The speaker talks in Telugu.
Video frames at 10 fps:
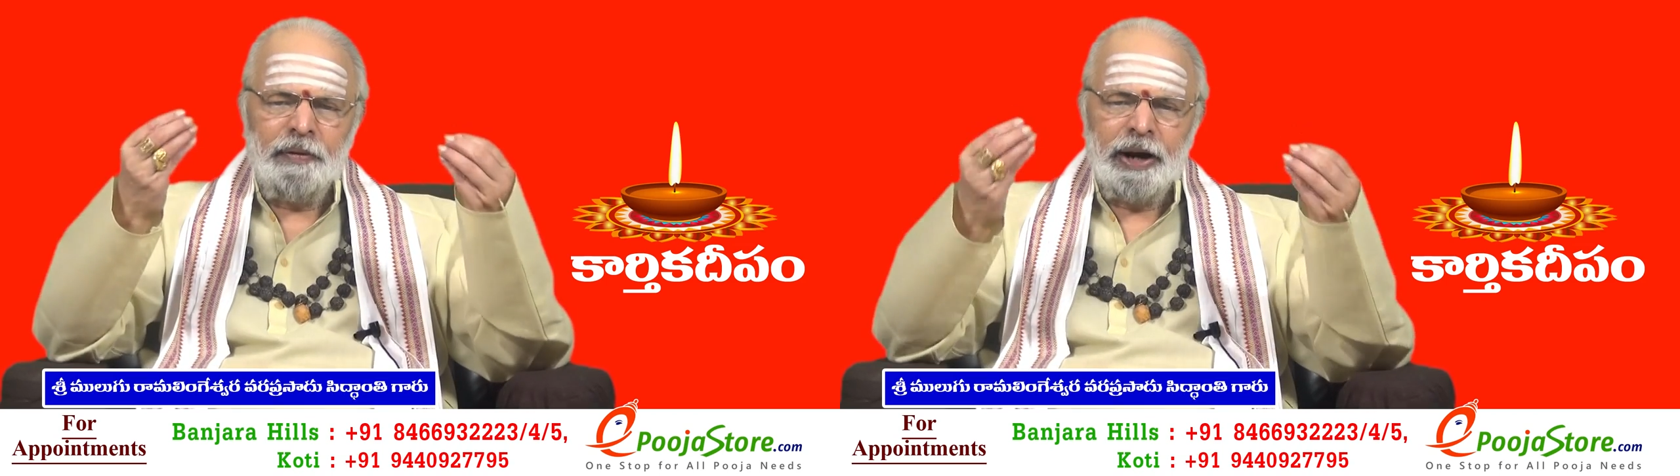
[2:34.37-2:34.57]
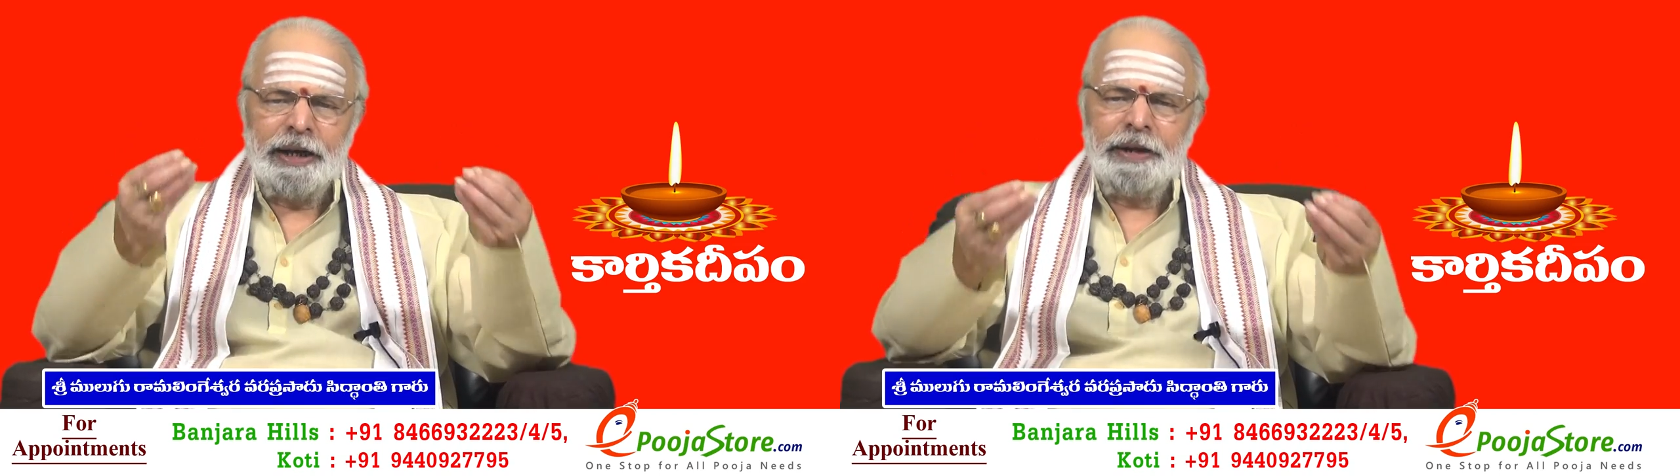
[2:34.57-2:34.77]

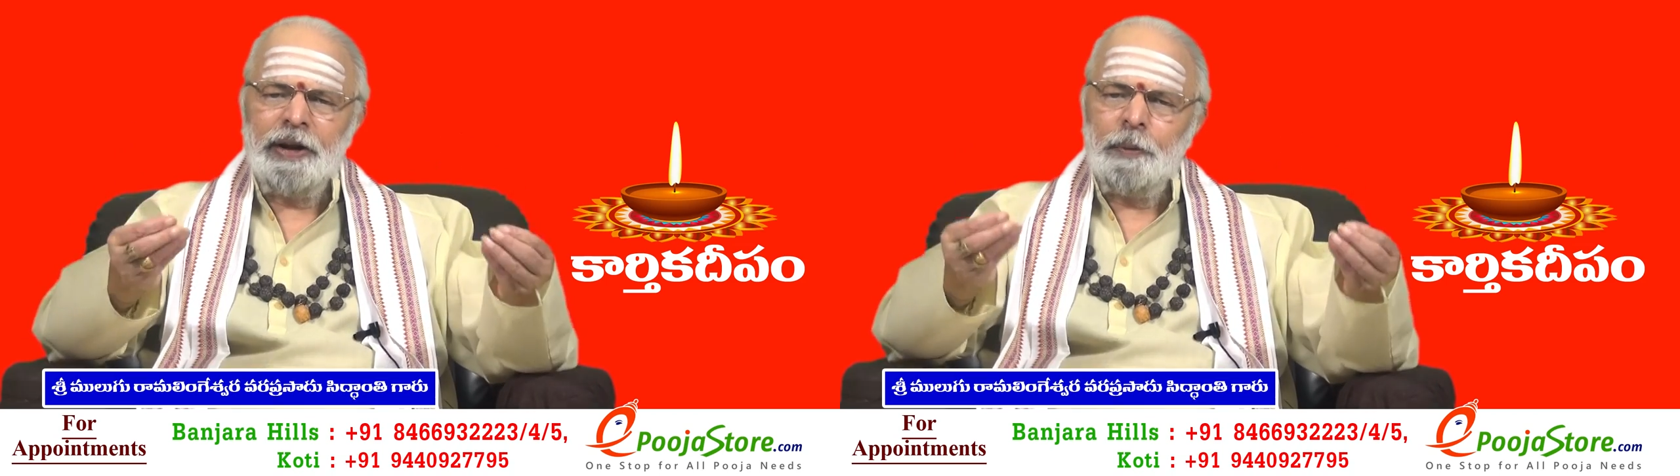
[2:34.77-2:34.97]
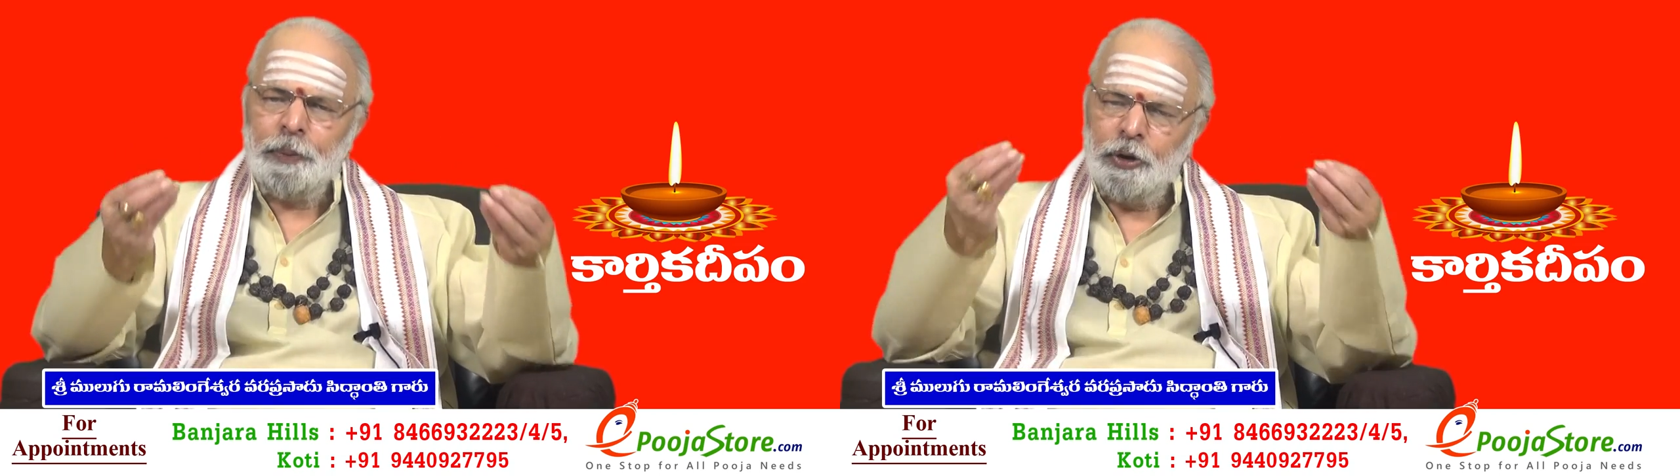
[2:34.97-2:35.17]
వల్ల
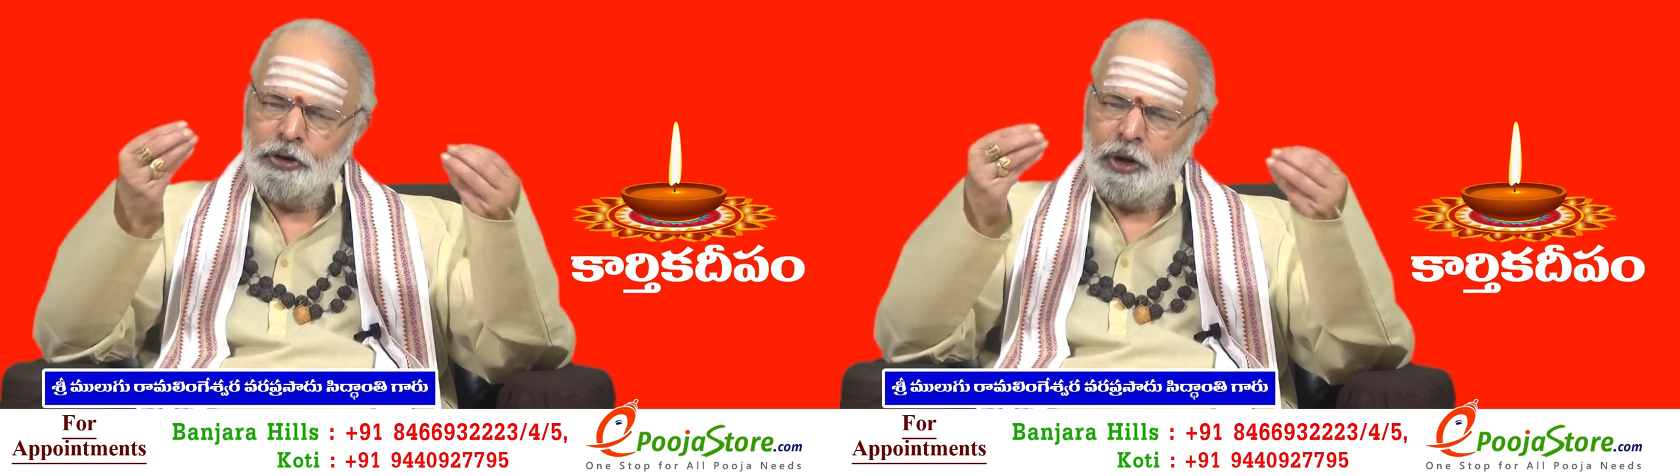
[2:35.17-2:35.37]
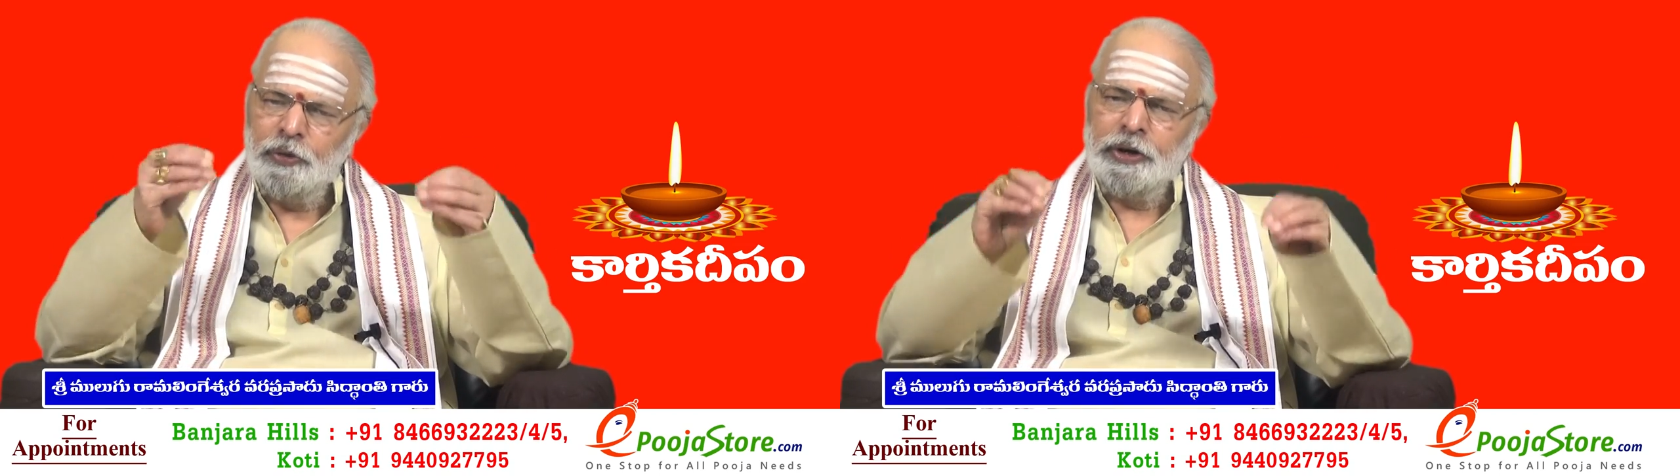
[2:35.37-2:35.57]
ఏదైనా
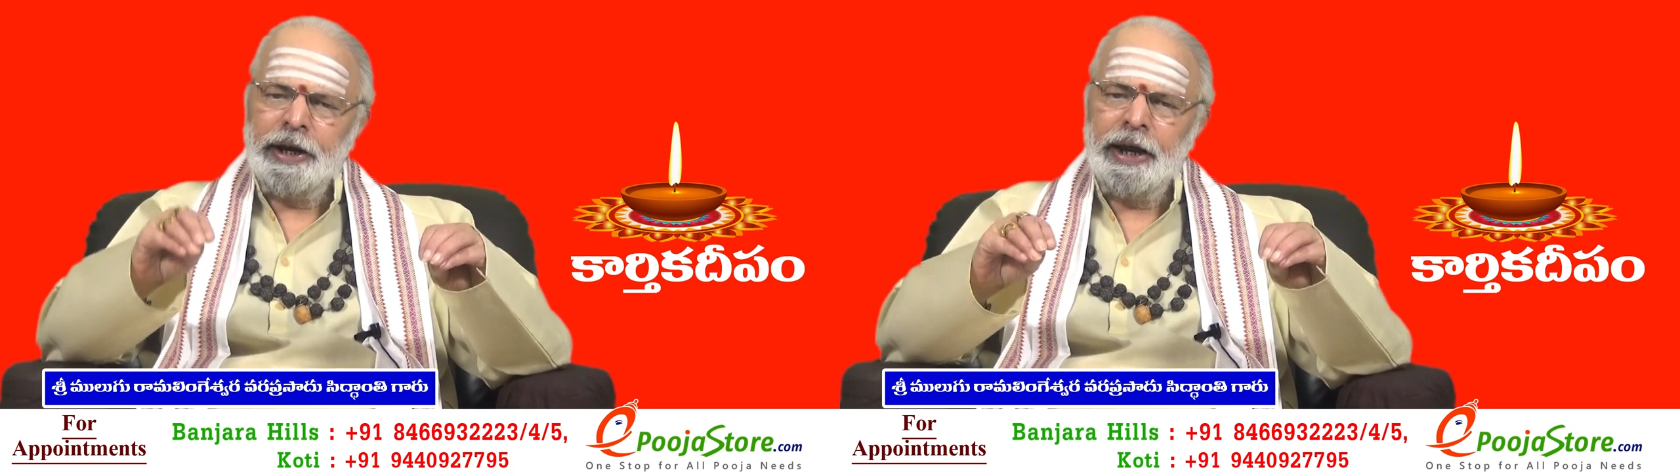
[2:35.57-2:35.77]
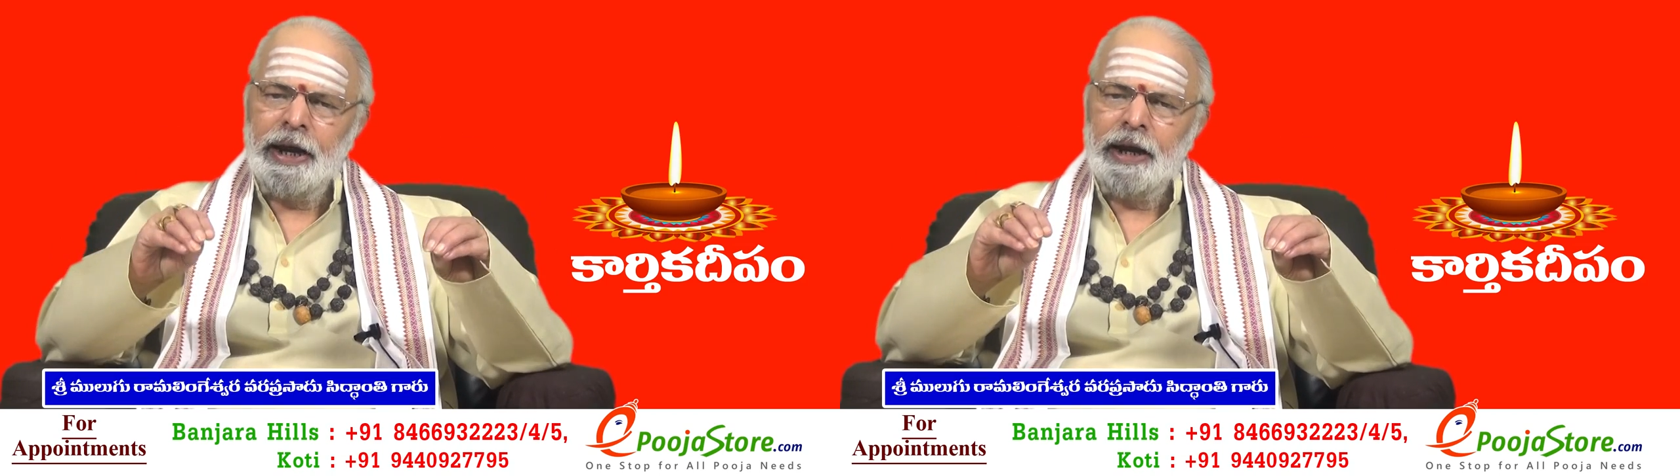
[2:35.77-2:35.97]
ప్రయోజనం ఉంటే